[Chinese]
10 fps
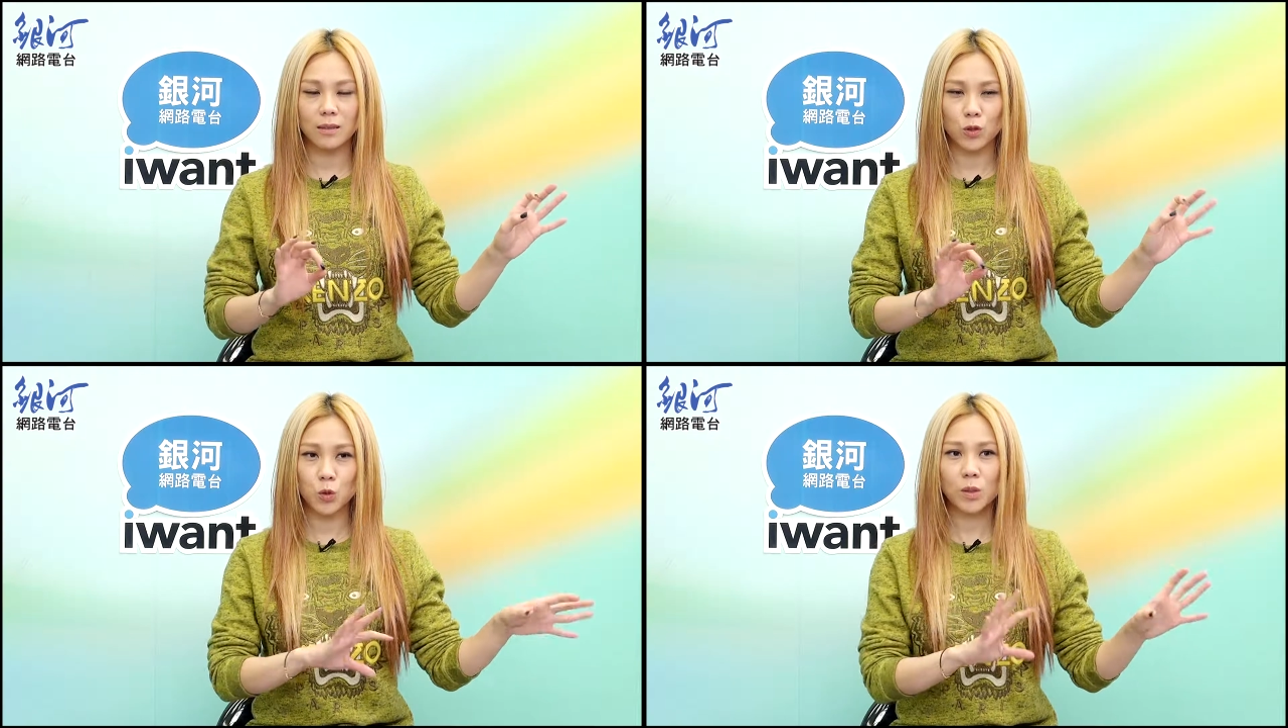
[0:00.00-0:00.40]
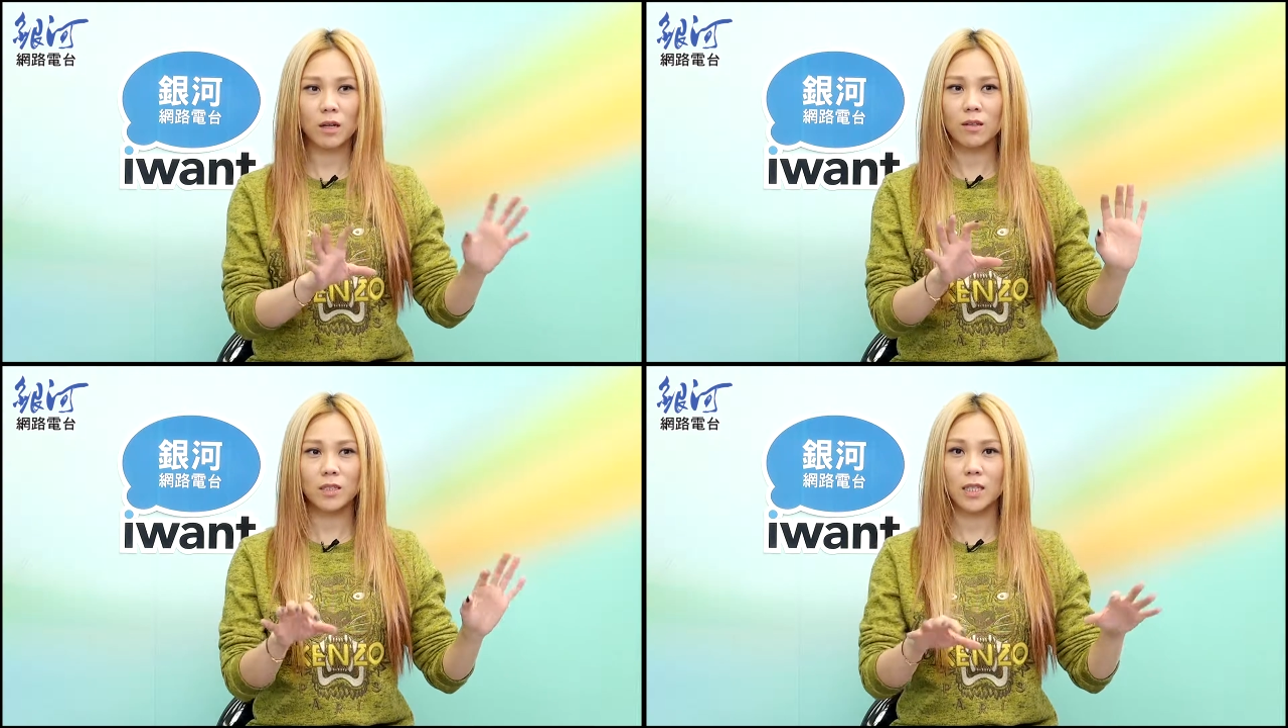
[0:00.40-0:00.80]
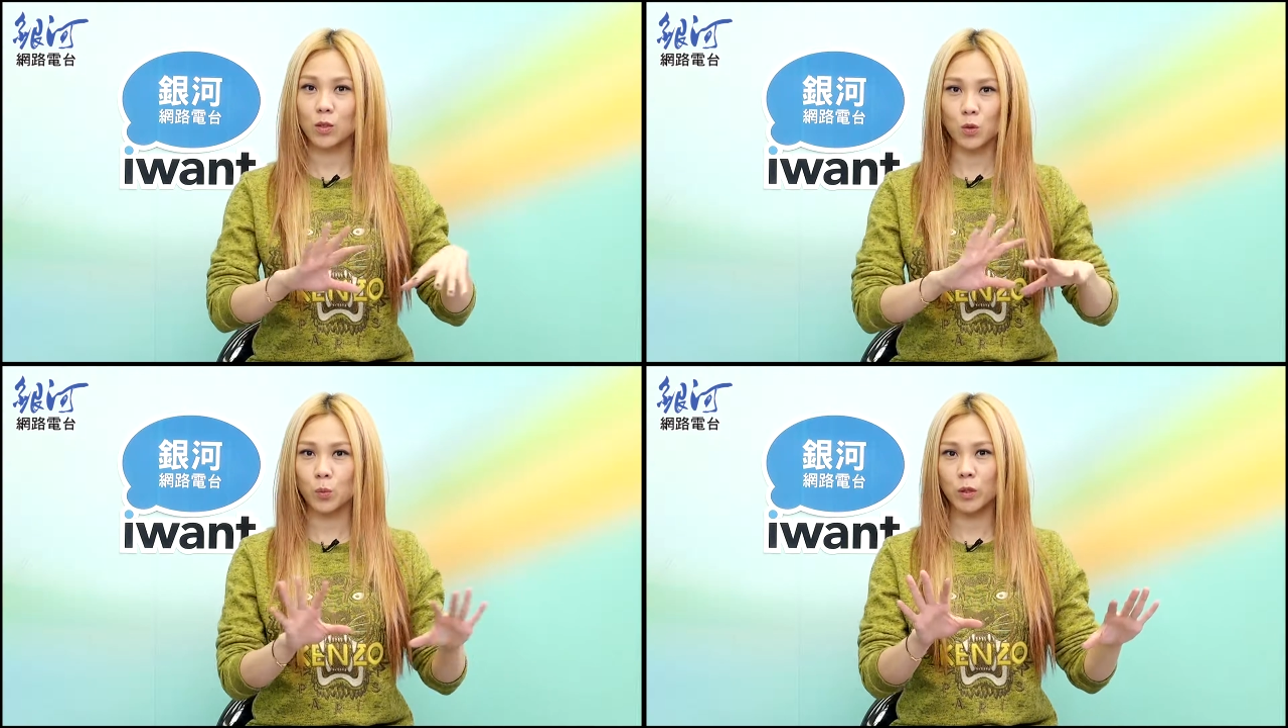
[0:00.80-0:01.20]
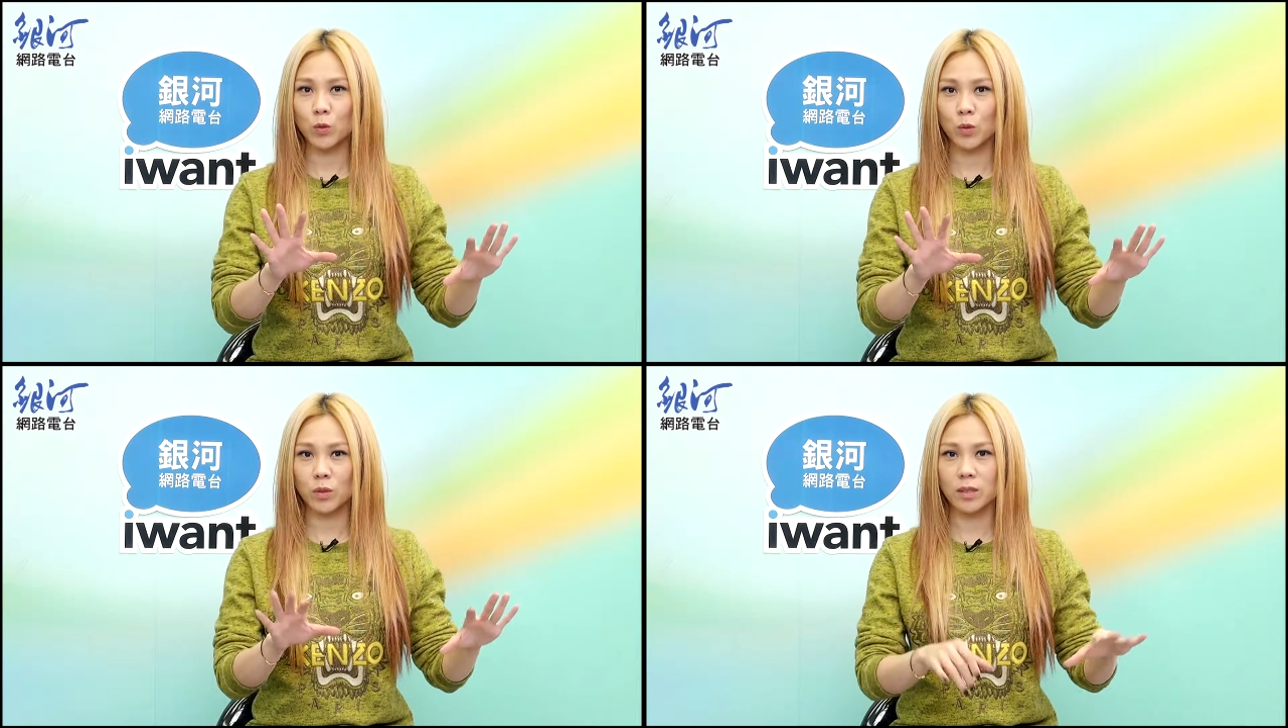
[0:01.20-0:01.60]
出道到现在都没有
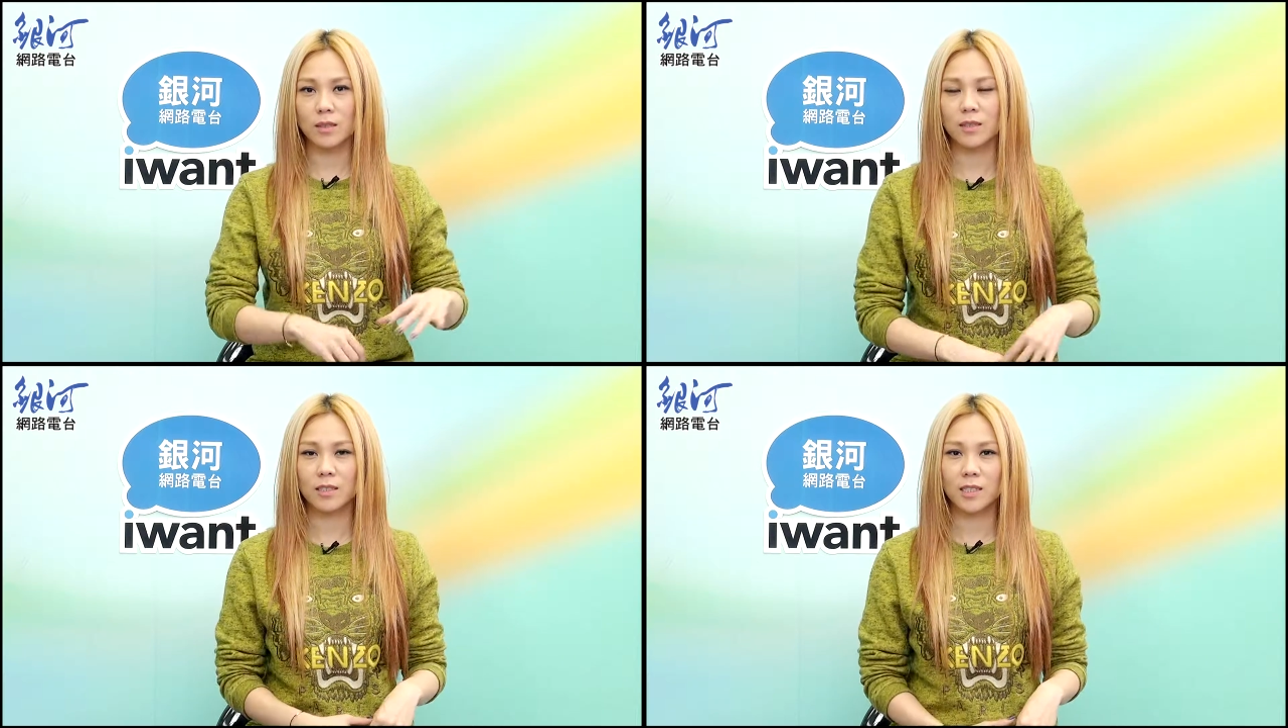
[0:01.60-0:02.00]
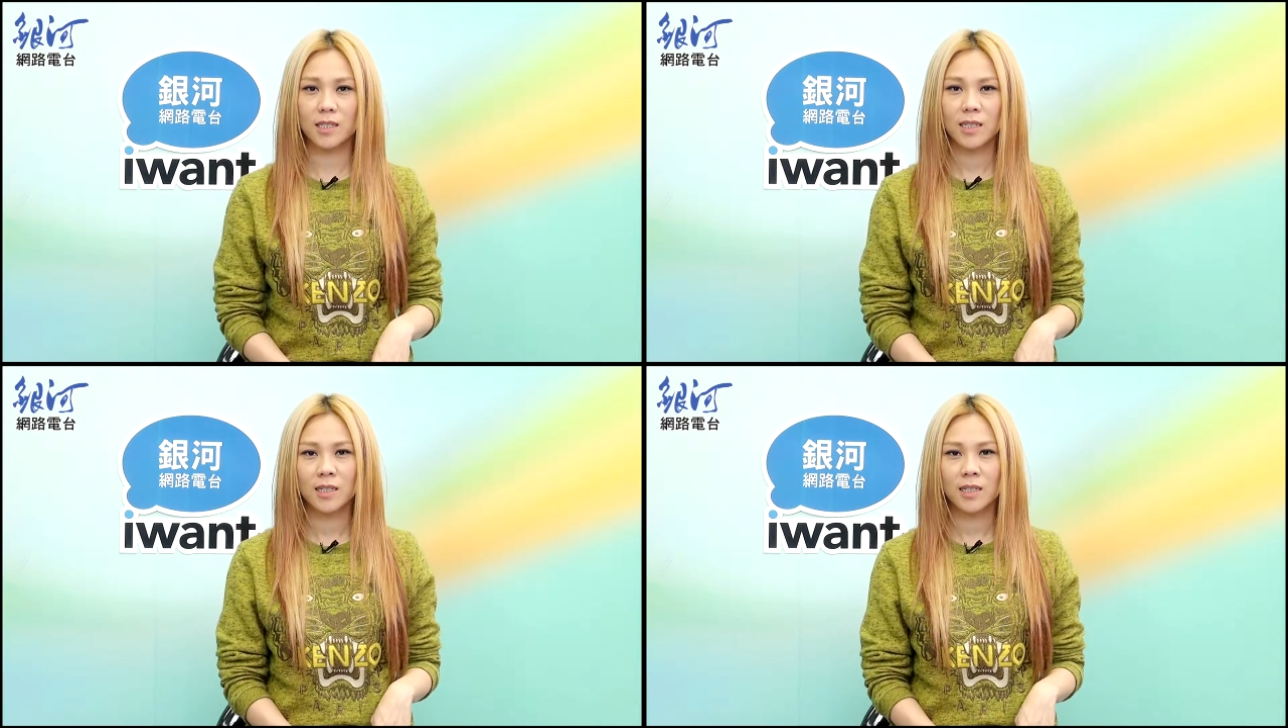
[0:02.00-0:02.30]
做过这件事情，